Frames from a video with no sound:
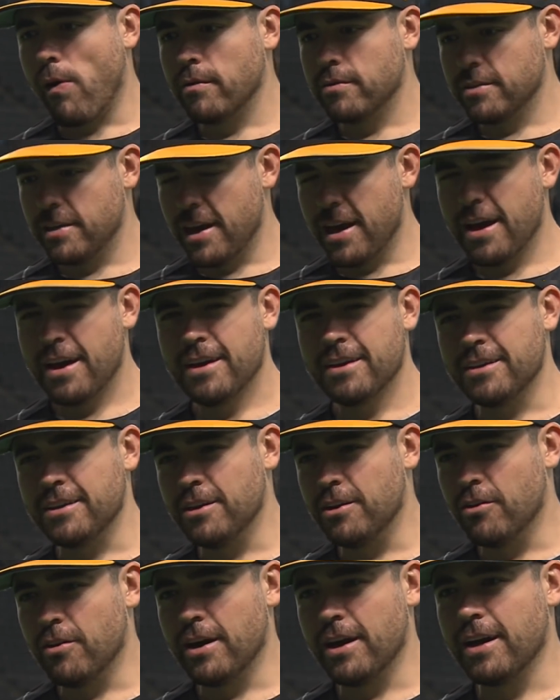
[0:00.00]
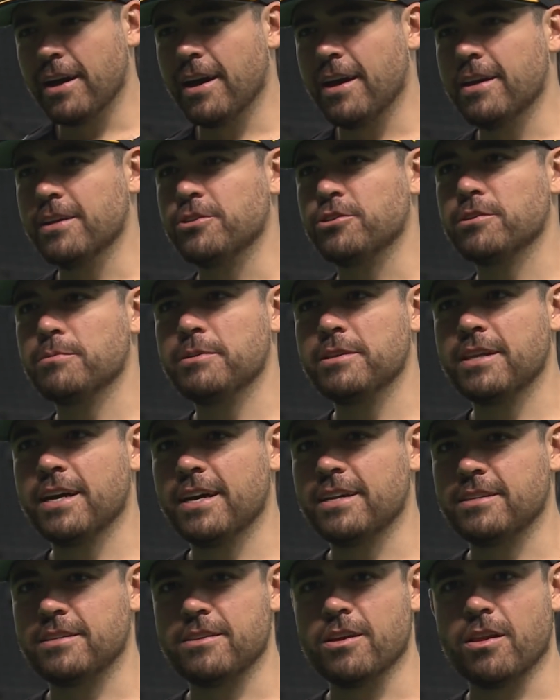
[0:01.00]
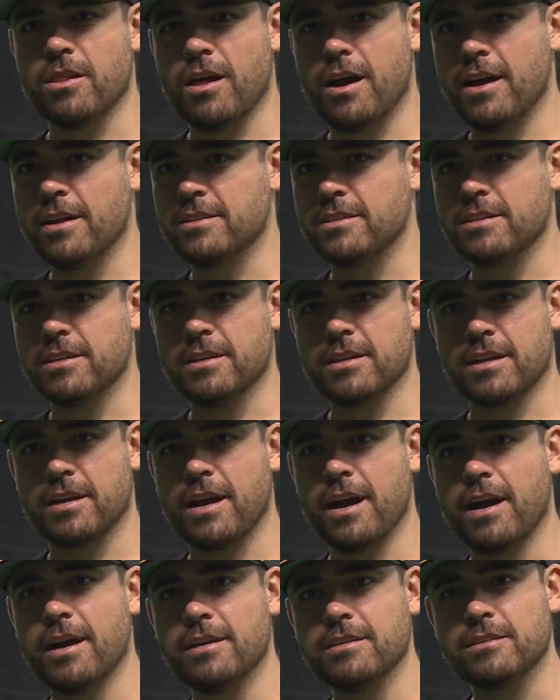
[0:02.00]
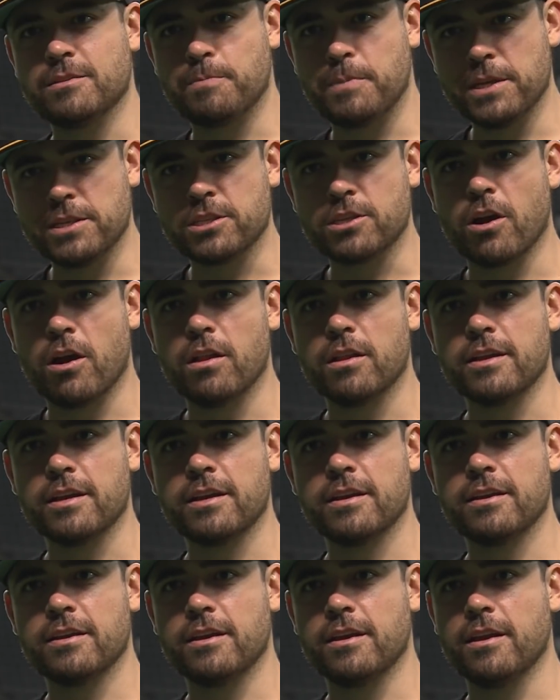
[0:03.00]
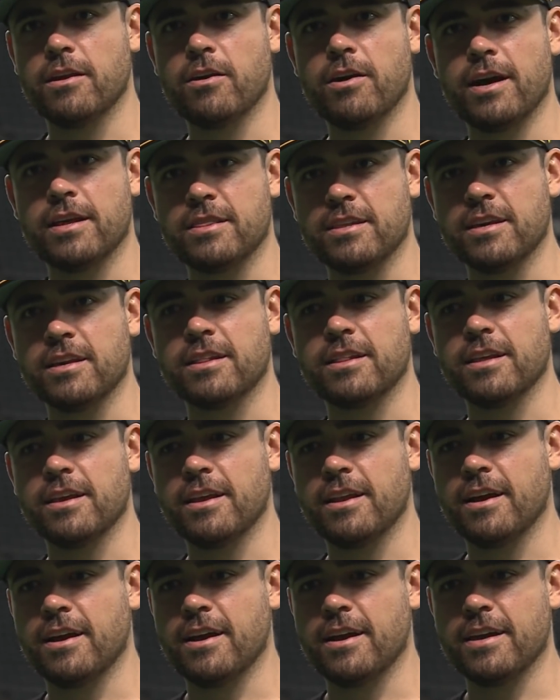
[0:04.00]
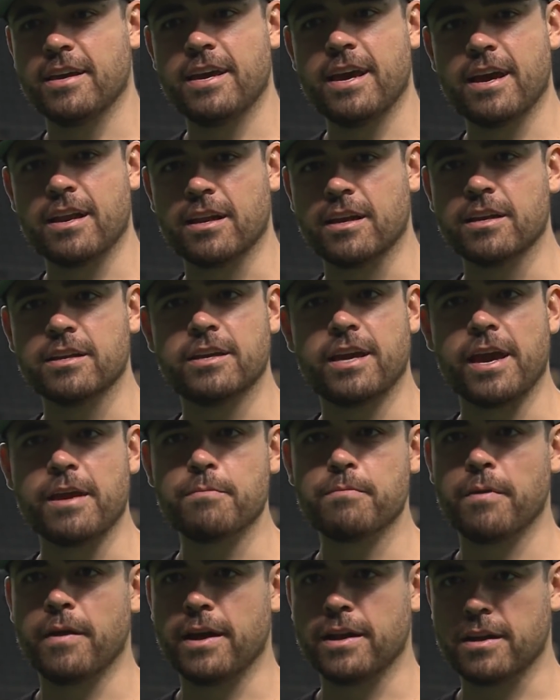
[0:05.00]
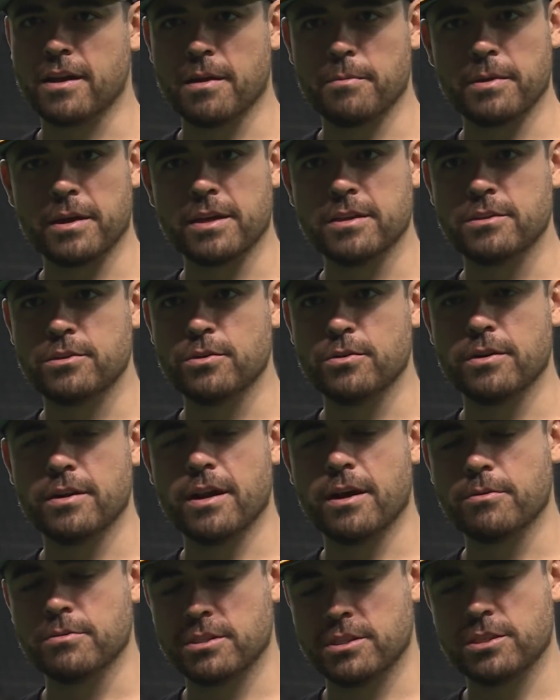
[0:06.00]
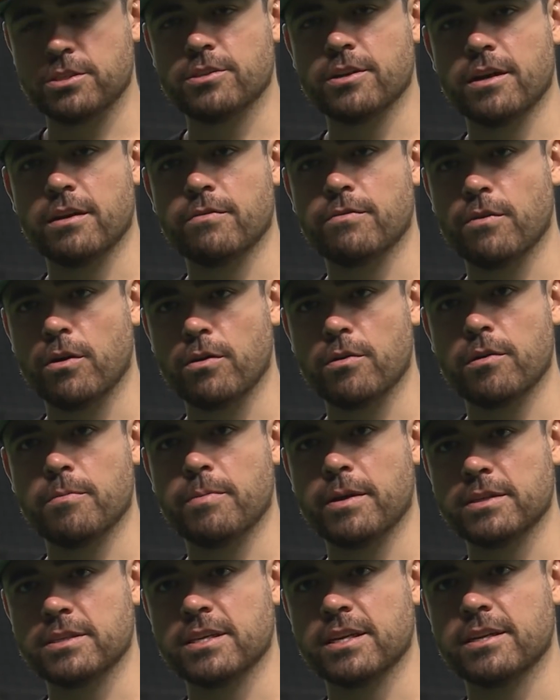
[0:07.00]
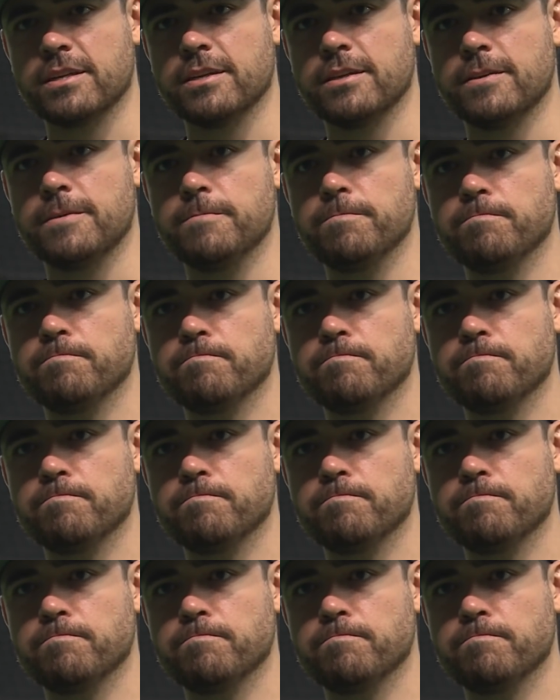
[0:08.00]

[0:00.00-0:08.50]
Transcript: Yeah, you know, I, I, attribute that a lot to Kai's pitch calling. You know, I think that uh, he had a good game plan coming into it, and I was just trying to follow it best I could.